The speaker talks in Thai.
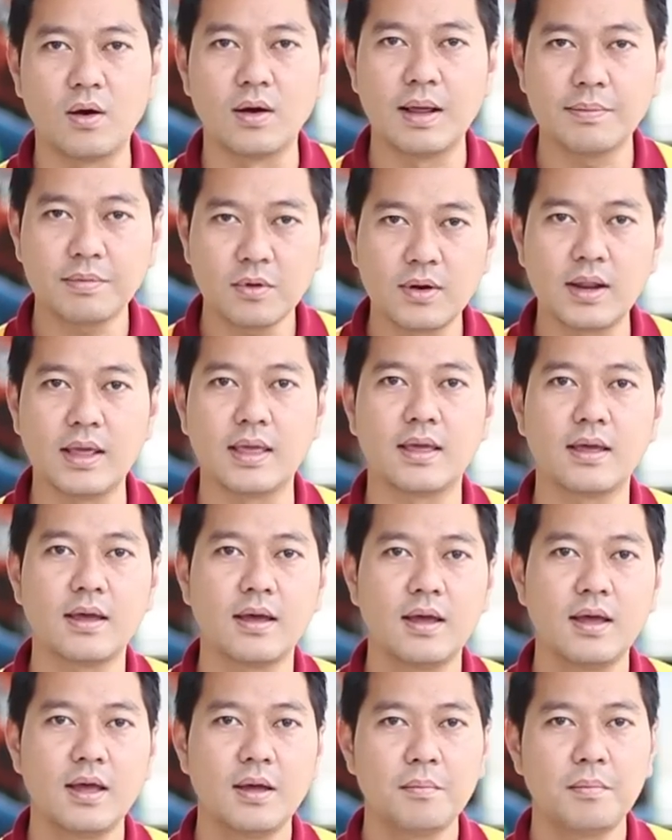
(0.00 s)
ของเล็โทนิก
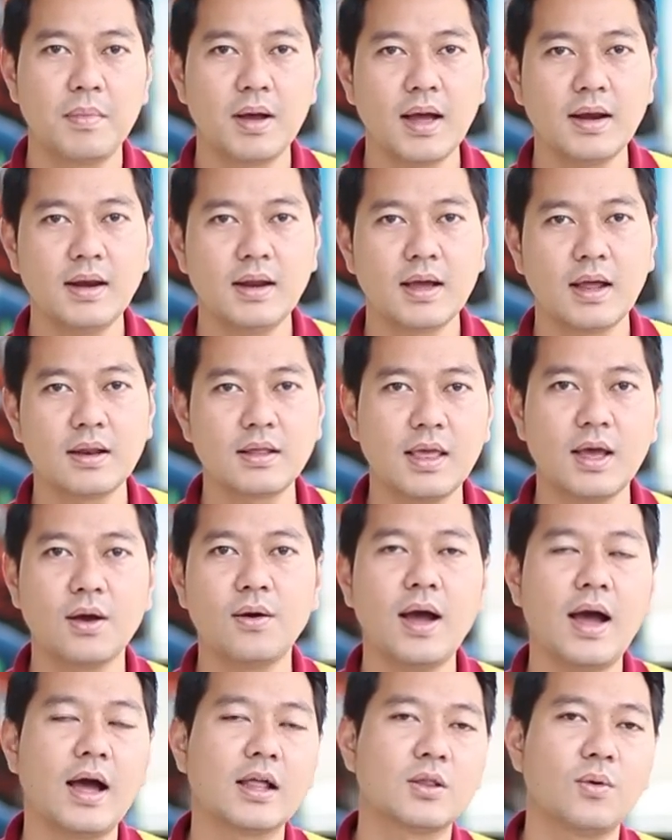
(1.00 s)
เมื่อท่านดึงคันเกียร์
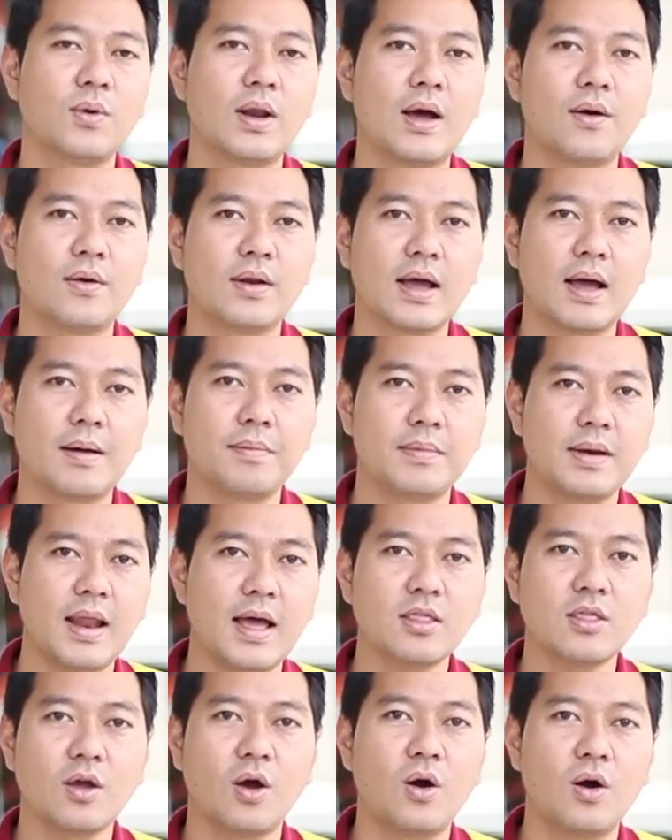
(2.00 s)
เข้าหาตัวเรานะครับห
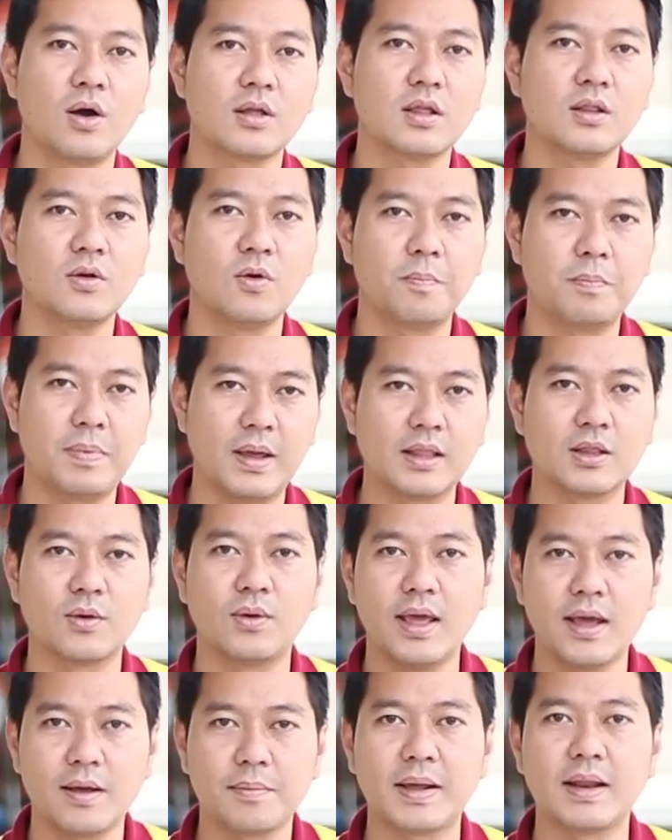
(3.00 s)
น้าจอจะถูกเปลี่ยนตั
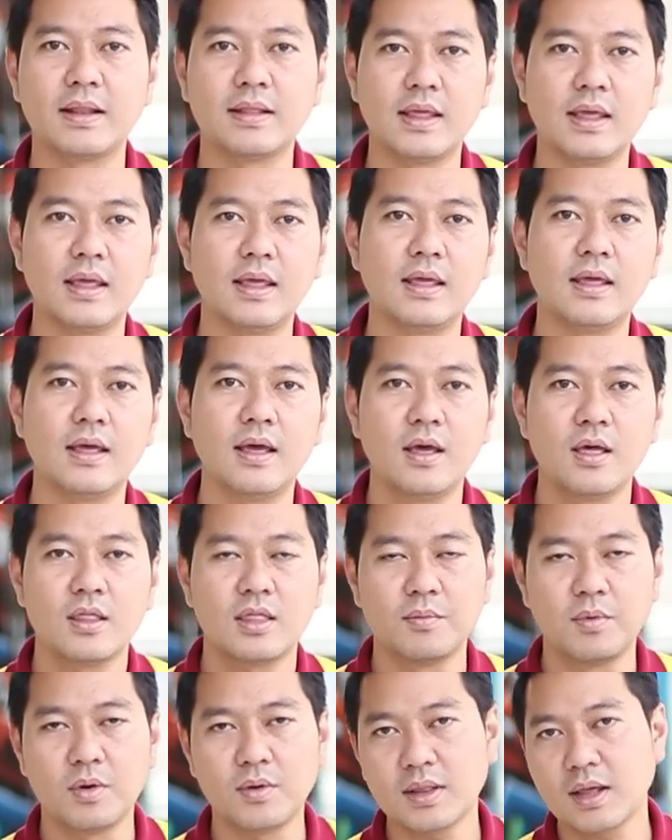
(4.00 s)
วเลขไปทันที
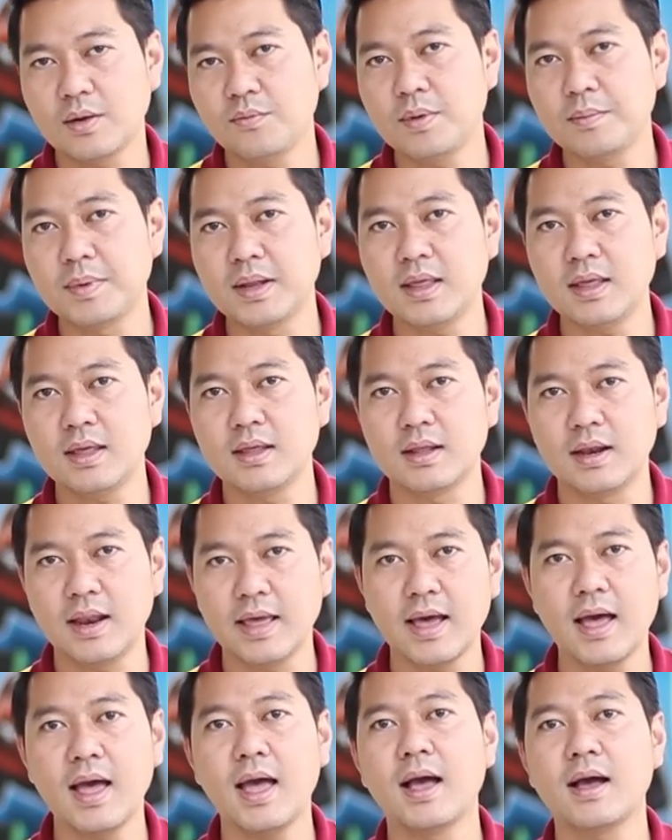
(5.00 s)
สมมุติว่าท่านวิ่งมาที่เล
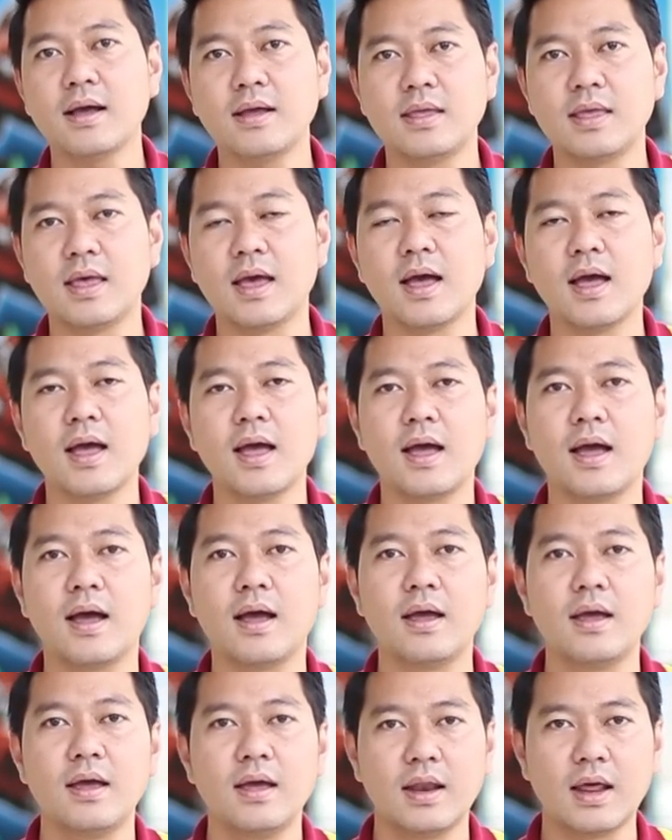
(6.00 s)
ข5ก็คือเกียร์
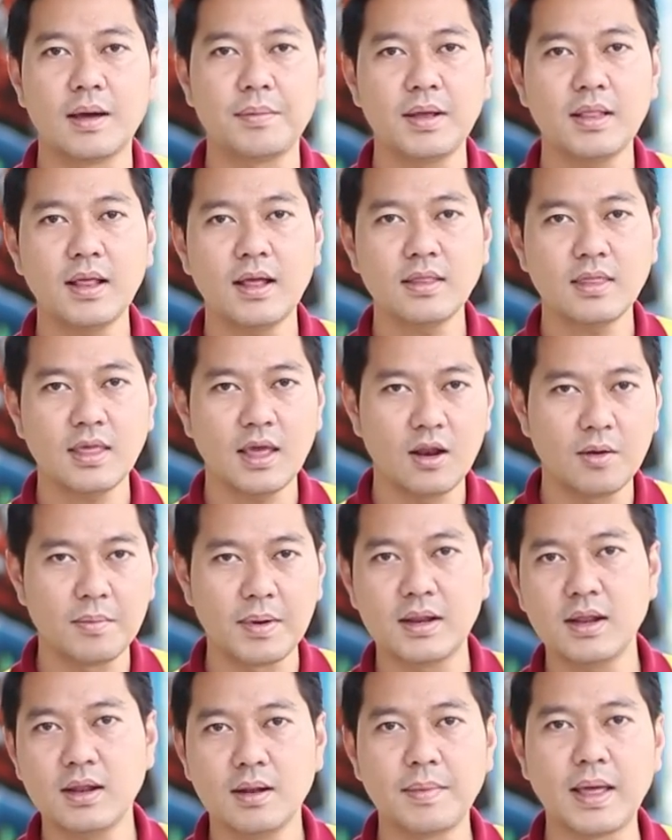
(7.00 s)
5นะครับให้ท่านเชนลง
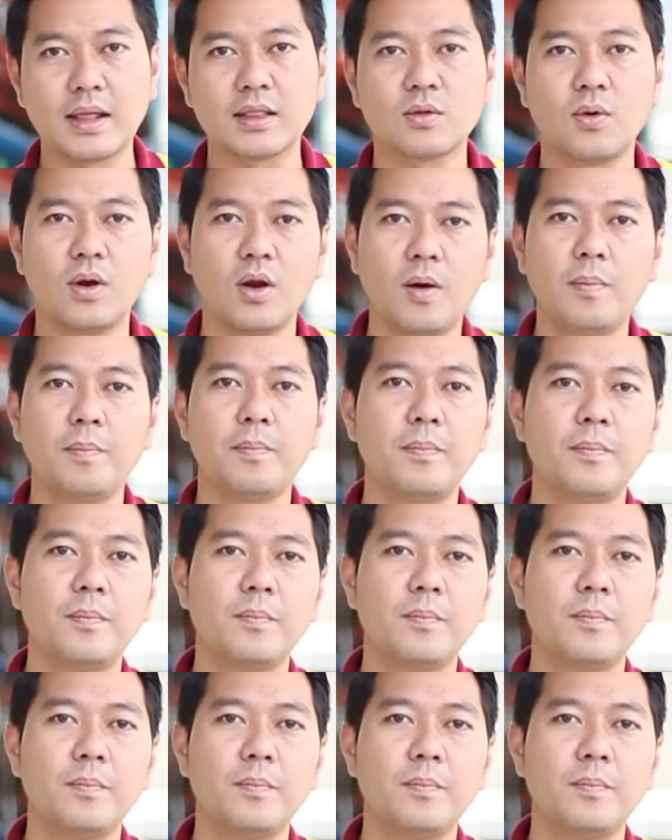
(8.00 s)
มาที่ตำแหน่งตัวลบ